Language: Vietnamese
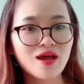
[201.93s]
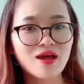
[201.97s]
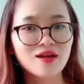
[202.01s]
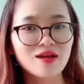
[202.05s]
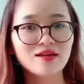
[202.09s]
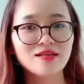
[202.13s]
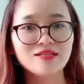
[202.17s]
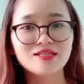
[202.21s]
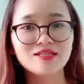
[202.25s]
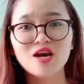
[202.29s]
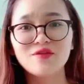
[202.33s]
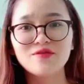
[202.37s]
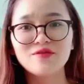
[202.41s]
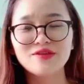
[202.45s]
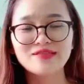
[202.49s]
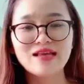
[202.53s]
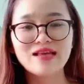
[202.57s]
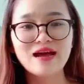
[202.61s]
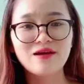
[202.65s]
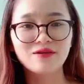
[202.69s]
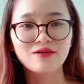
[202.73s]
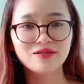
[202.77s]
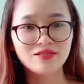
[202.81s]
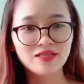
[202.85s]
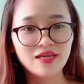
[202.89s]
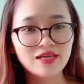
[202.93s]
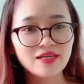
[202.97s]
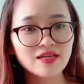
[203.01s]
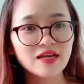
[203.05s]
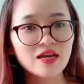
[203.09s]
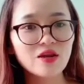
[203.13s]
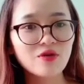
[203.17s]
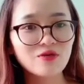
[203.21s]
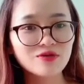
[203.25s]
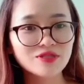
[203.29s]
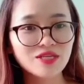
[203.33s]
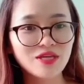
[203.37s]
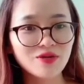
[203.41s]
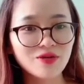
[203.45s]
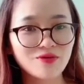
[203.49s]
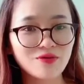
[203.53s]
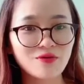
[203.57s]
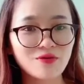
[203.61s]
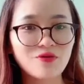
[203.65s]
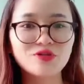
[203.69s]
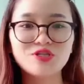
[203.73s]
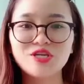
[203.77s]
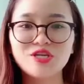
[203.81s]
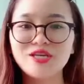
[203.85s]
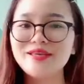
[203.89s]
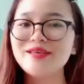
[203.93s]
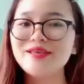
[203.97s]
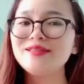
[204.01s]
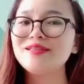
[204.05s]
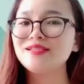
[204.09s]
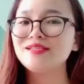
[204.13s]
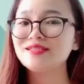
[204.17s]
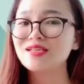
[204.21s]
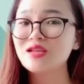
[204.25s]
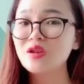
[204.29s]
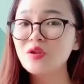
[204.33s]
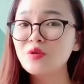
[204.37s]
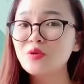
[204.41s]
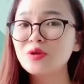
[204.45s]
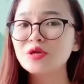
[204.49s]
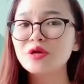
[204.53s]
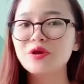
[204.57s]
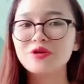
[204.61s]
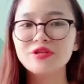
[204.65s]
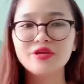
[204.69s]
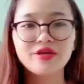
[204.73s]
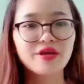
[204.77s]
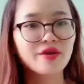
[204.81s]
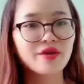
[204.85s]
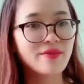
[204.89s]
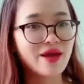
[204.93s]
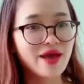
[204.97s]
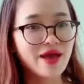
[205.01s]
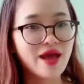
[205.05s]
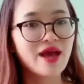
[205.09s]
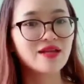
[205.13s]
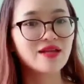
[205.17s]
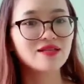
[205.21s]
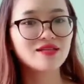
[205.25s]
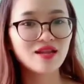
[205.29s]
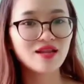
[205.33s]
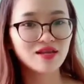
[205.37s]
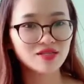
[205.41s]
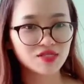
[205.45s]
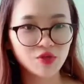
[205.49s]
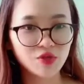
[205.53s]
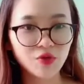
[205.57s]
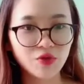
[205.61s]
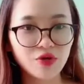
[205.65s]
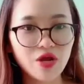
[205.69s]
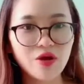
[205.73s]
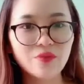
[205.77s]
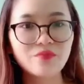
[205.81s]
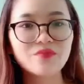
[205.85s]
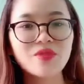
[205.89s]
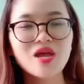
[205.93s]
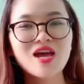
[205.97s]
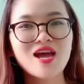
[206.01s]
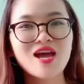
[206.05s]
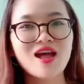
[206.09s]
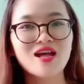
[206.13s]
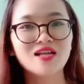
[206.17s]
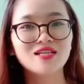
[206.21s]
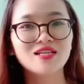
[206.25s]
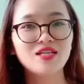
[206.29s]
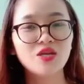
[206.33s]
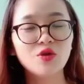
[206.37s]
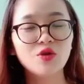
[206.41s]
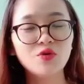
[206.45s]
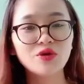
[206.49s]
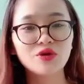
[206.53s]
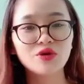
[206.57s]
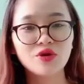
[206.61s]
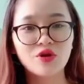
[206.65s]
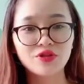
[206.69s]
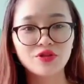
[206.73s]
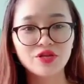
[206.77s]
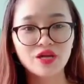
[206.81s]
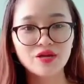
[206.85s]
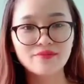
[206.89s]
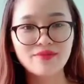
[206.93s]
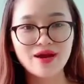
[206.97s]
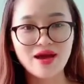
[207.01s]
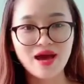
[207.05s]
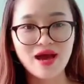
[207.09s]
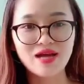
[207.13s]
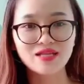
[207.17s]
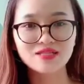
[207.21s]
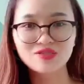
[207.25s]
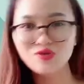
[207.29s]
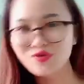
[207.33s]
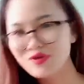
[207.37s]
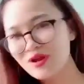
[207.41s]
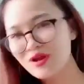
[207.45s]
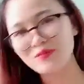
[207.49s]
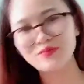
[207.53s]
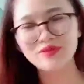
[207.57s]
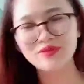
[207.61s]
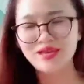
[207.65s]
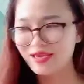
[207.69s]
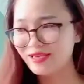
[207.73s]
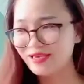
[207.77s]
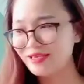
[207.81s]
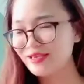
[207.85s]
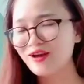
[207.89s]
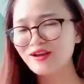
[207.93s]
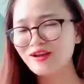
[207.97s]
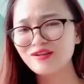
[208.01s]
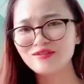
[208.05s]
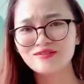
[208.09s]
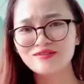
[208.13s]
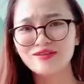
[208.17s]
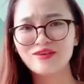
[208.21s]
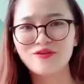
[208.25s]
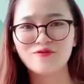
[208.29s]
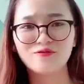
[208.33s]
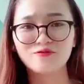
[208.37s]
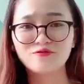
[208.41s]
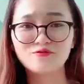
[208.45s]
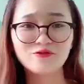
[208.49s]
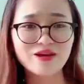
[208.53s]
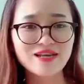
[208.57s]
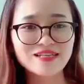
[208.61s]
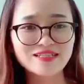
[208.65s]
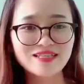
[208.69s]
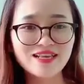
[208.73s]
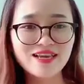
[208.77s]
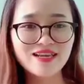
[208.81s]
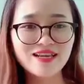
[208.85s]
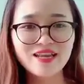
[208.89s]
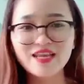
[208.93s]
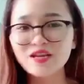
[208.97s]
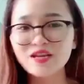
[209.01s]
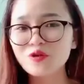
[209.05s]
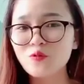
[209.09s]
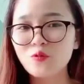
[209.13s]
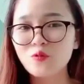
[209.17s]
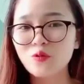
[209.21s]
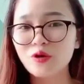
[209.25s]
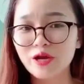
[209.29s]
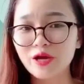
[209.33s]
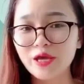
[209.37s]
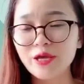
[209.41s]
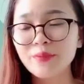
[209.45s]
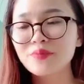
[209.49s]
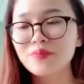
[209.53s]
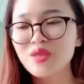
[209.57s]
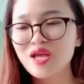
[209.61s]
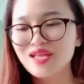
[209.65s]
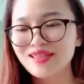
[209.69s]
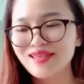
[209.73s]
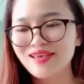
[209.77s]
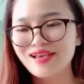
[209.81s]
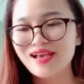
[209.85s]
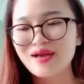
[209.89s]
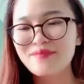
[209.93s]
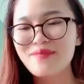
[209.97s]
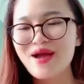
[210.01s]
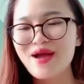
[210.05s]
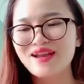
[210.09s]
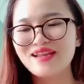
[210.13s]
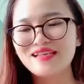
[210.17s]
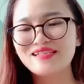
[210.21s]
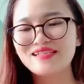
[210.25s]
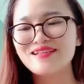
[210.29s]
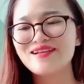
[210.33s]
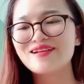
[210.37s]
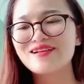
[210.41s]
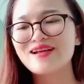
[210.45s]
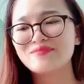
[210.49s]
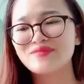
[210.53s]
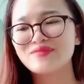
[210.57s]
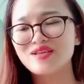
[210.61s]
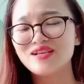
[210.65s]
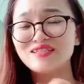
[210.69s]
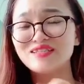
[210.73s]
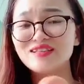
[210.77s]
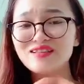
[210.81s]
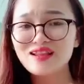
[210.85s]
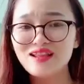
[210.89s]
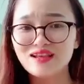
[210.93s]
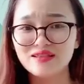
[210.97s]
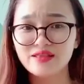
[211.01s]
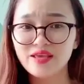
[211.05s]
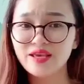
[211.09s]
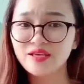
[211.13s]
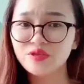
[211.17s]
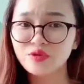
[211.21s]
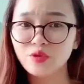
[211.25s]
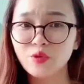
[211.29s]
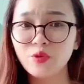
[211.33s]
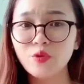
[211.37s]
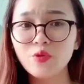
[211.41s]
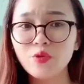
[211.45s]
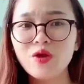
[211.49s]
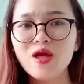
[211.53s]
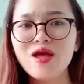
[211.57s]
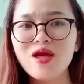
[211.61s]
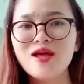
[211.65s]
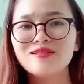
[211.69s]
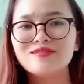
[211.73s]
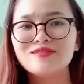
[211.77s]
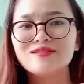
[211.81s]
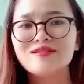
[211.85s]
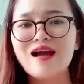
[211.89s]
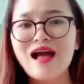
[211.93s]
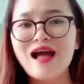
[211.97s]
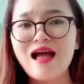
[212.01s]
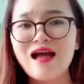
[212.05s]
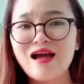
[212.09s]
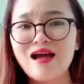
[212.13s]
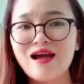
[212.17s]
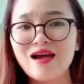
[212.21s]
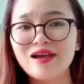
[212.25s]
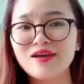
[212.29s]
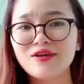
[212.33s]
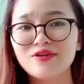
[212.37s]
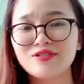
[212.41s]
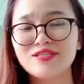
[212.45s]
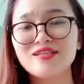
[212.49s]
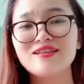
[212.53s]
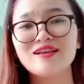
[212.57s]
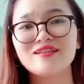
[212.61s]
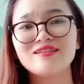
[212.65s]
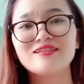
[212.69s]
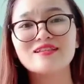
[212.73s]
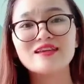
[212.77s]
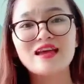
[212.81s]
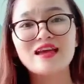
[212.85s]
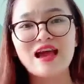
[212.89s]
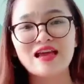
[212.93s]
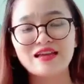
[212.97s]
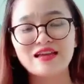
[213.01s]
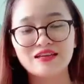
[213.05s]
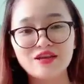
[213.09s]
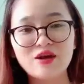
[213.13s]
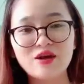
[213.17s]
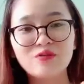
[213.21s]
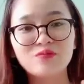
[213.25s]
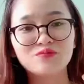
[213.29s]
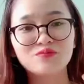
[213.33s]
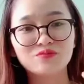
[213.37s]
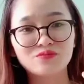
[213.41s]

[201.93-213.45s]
lý do vì sao ở trên những cái lộ trình của cô Jenny thì sẽ luôn có những cái bài hát rất là sôi động luôn có những cái bài hát sôi động nhảy nhót kiểu crazy điên cuồng ấy thì các bạn thì sẽ cảm thấy rất là thích thú thứ hai đó chính là những cái hành động